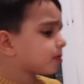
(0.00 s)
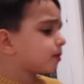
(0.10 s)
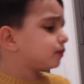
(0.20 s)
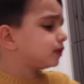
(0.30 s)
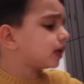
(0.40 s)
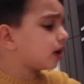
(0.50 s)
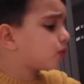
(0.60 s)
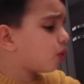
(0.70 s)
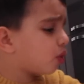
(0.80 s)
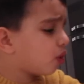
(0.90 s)

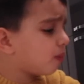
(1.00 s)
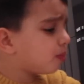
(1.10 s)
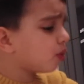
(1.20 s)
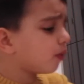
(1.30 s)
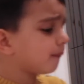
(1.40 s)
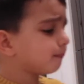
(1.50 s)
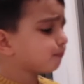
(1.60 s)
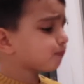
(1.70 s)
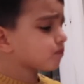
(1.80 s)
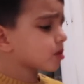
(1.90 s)
Attends eh ben, faut le couper,
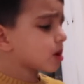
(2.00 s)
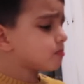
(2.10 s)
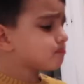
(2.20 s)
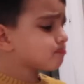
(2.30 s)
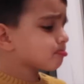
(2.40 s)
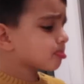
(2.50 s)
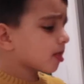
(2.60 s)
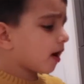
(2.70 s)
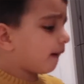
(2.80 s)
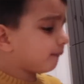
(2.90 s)
faut le couper d'abord.
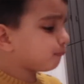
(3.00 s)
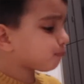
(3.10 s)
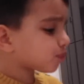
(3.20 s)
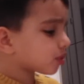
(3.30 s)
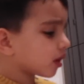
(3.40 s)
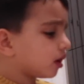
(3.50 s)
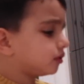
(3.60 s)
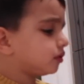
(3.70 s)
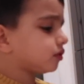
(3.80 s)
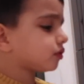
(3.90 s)
On prendre un petit bout
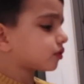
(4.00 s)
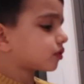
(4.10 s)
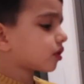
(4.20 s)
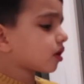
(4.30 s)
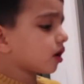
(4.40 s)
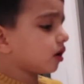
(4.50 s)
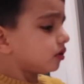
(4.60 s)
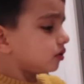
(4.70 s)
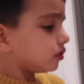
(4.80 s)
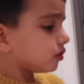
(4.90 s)
D'abord, on va
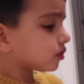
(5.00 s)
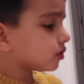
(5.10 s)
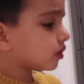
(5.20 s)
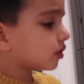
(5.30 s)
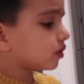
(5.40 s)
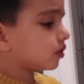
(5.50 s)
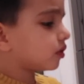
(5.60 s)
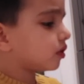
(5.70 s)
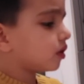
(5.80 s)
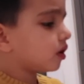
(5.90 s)
les mettre dedans. Regarde, je te
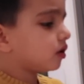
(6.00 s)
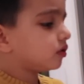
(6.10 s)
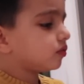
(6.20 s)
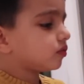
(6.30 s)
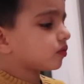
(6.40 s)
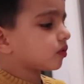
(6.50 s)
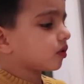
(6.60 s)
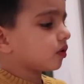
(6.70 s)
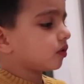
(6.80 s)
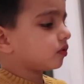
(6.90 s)
montre pour un, tu fais l'autre
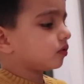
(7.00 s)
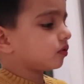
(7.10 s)
ok là.